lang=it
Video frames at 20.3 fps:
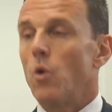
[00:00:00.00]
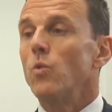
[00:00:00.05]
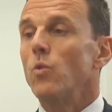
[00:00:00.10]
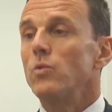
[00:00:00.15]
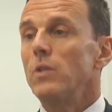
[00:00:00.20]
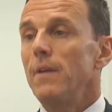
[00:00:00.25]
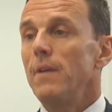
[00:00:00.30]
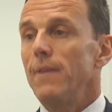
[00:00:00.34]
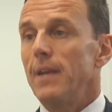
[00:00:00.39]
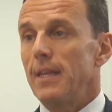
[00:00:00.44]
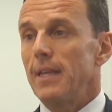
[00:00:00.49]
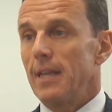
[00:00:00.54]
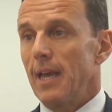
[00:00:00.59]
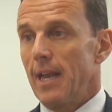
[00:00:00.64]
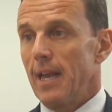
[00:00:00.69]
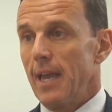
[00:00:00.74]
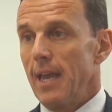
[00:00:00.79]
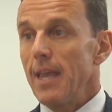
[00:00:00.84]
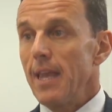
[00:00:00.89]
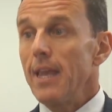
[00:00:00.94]

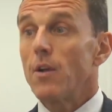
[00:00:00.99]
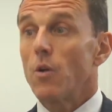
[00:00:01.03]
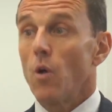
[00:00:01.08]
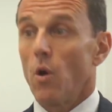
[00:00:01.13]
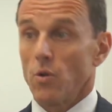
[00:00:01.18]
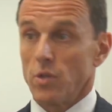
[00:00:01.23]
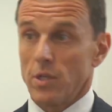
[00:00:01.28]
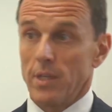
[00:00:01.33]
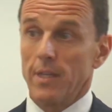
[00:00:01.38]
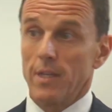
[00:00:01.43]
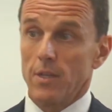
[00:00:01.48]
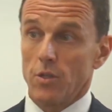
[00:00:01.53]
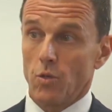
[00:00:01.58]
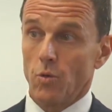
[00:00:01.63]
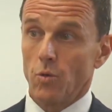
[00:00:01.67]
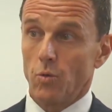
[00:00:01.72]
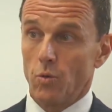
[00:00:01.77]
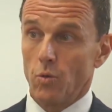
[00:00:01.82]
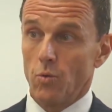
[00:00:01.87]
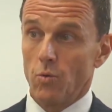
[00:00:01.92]
condividere i costi di
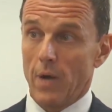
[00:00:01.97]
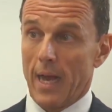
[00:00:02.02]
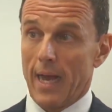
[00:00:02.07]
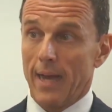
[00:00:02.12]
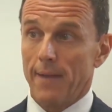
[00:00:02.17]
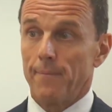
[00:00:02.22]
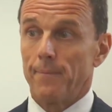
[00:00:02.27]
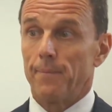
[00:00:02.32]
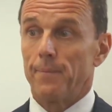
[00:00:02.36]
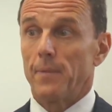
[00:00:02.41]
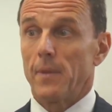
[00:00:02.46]
struttura